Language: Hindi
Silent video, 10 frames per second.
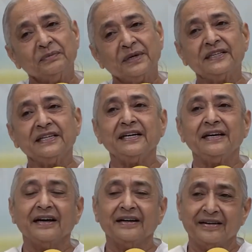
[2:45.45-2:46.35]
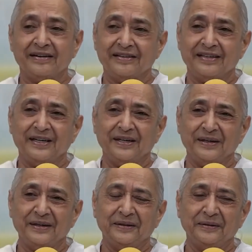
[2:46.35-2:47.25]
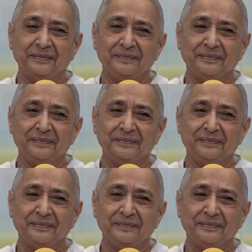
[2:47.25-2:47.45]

प्रतिज्ञा करते हैं